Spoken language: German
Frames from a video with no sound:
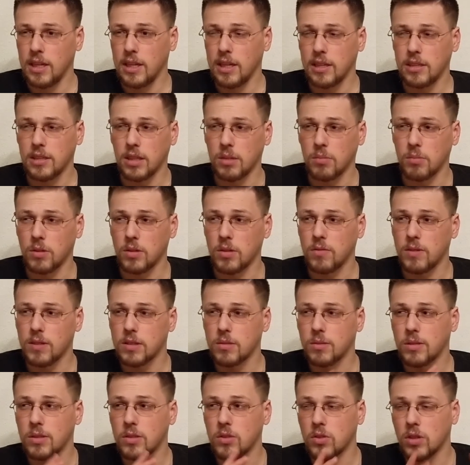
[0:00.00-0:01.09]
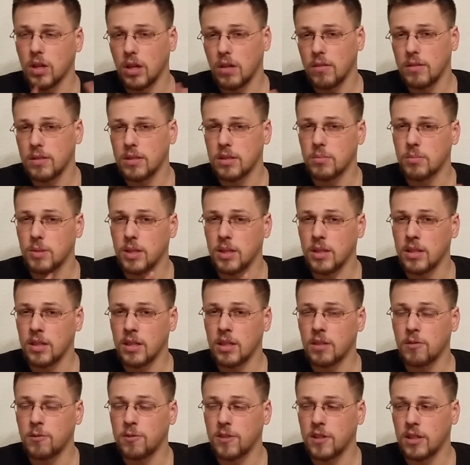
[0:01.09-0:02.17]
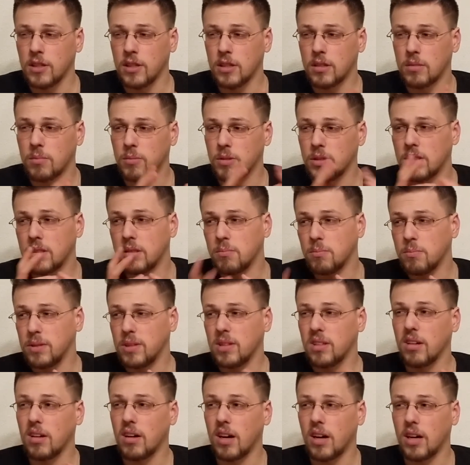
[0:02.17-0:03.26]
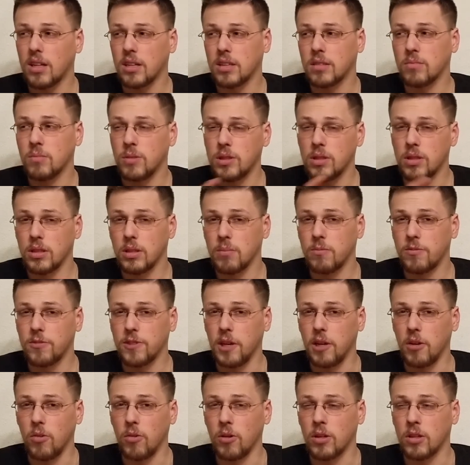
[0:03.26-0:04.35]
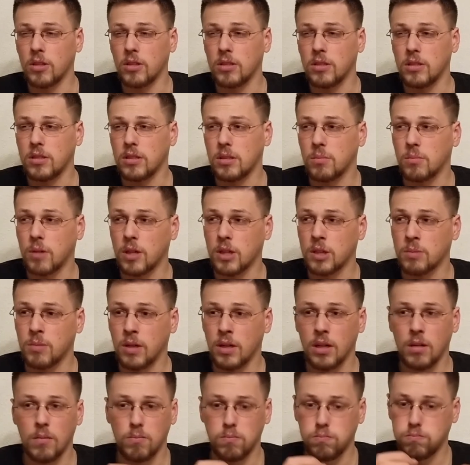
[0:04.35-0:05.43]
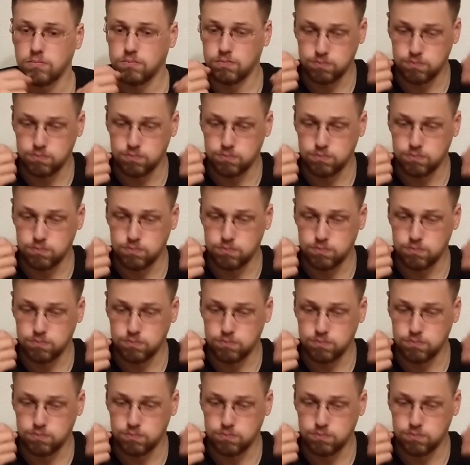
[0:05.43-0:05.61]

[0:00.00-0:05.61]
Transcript: ich sag mal, was man so teilweise im Internet findet mit den Bitraten, mit den Empfehlungen, die sind manchmal.